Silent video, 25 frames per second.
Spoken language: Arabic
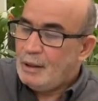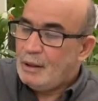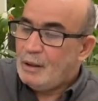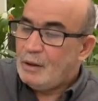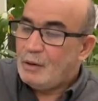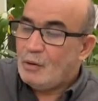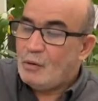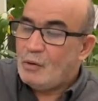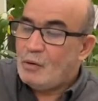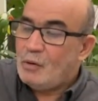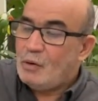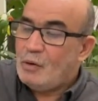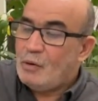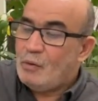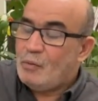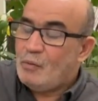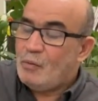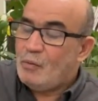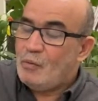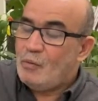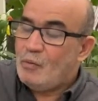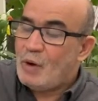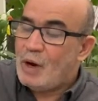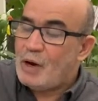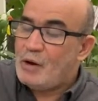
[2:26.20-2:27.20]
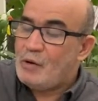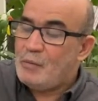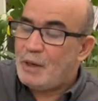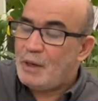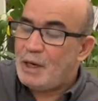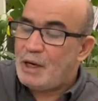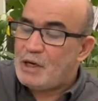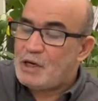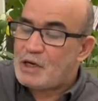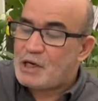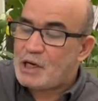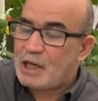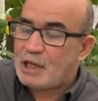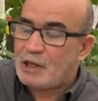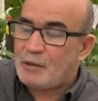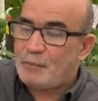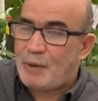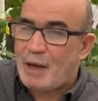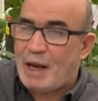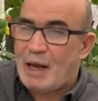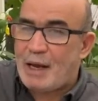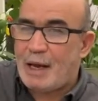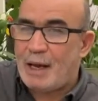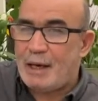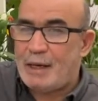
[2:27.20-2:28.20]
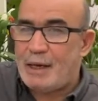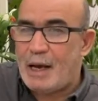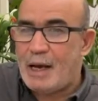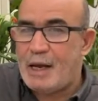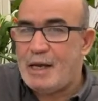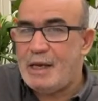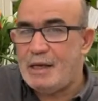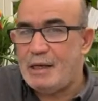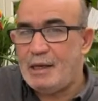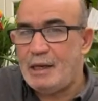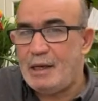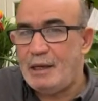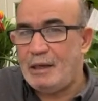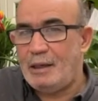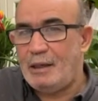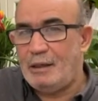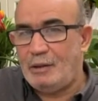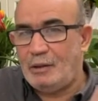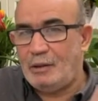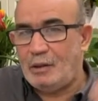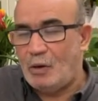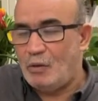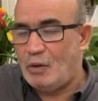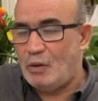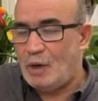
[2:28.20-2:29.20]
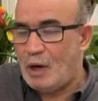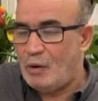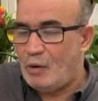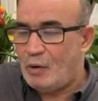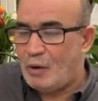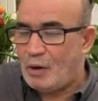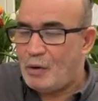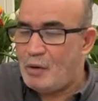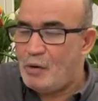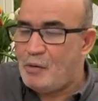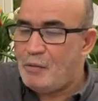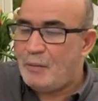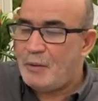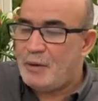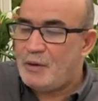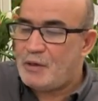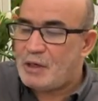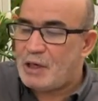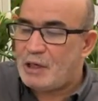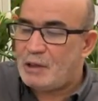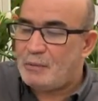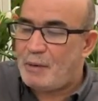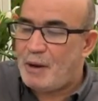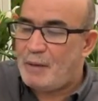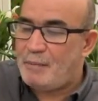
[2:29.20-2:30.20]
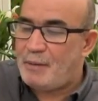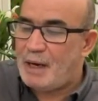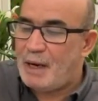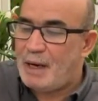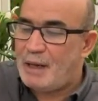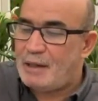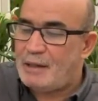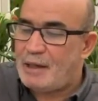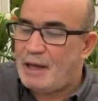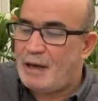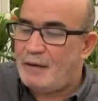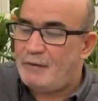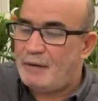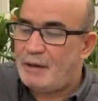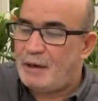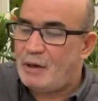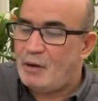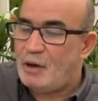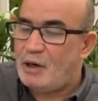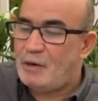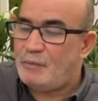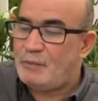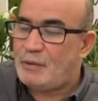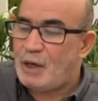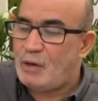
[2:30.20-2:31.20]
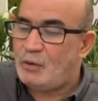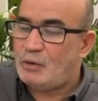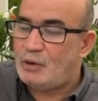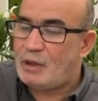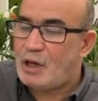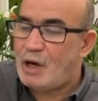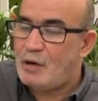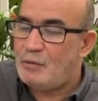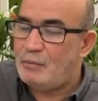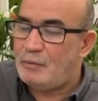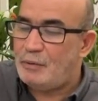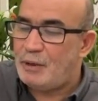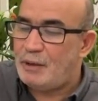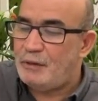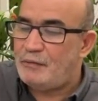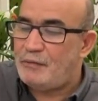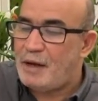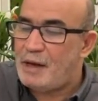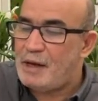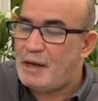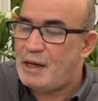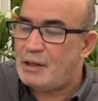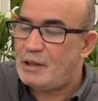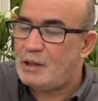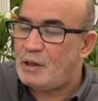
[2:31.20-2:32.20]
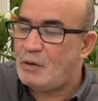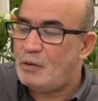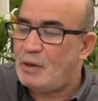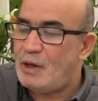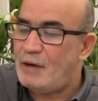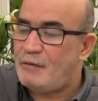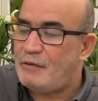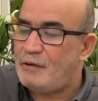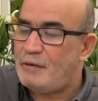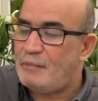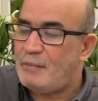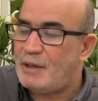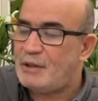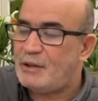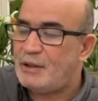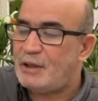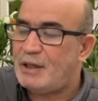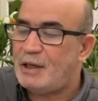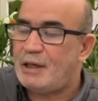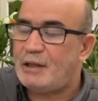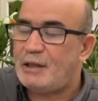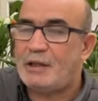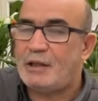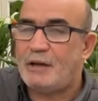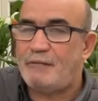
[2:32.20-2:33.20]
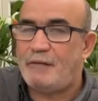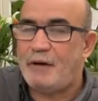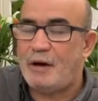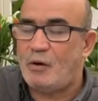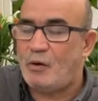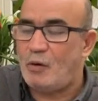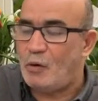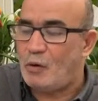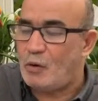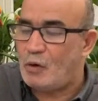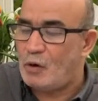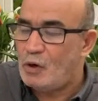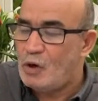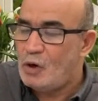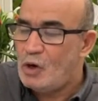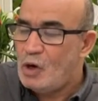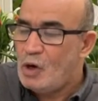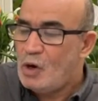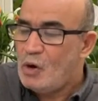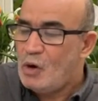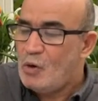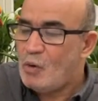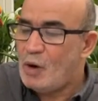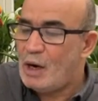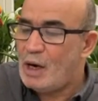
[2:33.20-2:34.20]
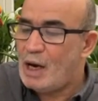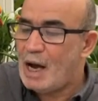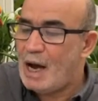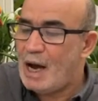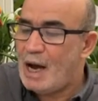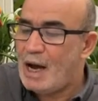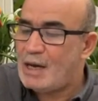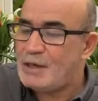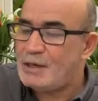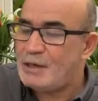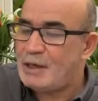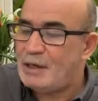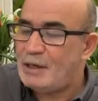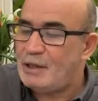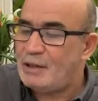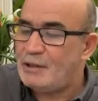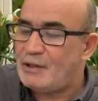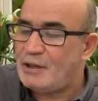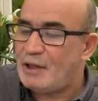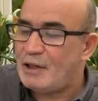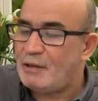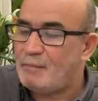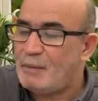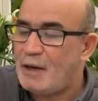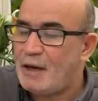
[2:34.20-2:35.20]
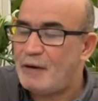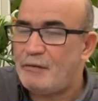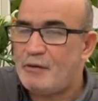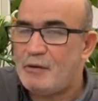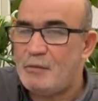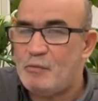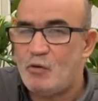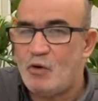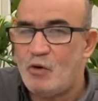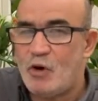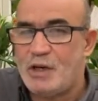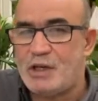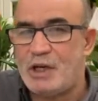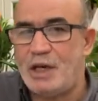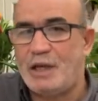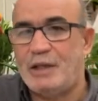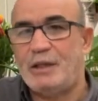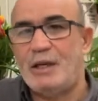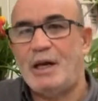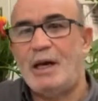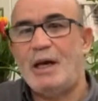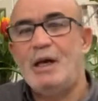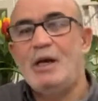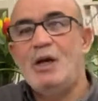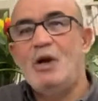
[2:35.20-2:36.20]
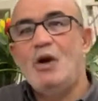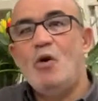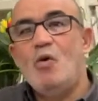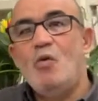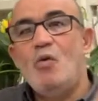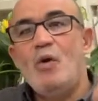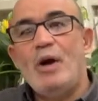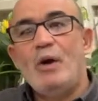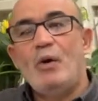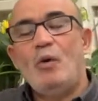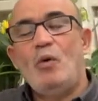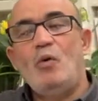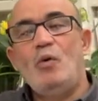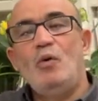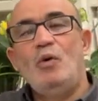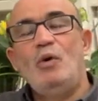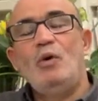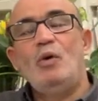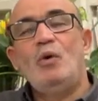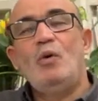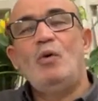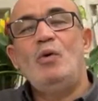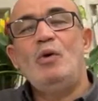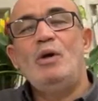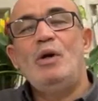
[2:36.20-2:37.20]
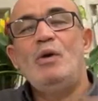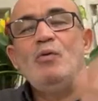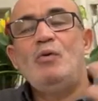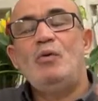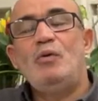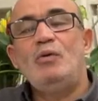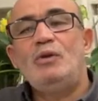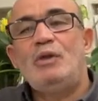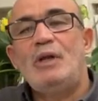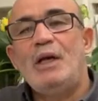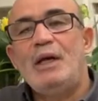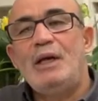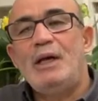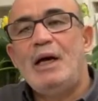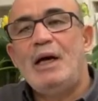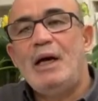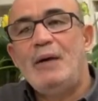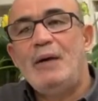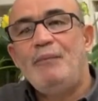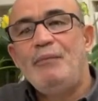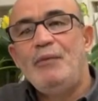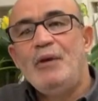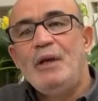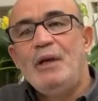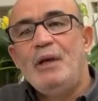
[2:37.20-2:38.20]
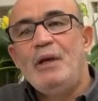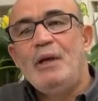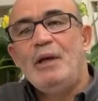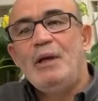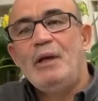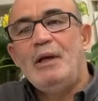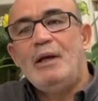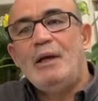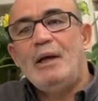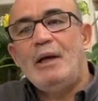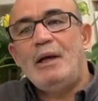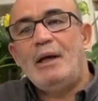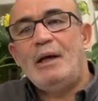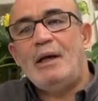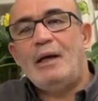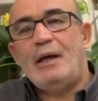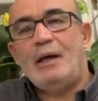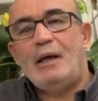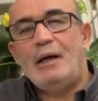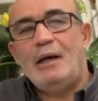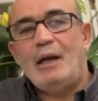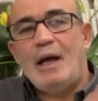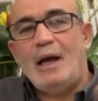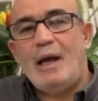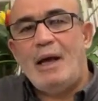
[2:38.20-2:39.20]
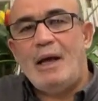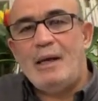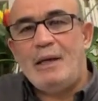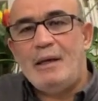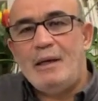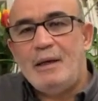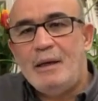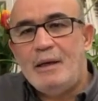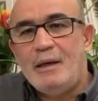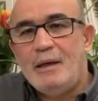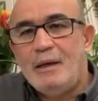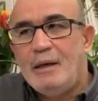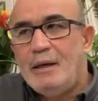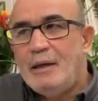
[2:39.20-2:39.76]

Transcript: يقول ويمكن شطبها يعني أي دولة أخرى ويمكن شطبها من أهدافنا ولم تعد تهمني فهي دولة في مسيرة تفكك ولا حاجة للاستثمار في مواجهتها هو يقول يقول لو كنت أنا آه الآن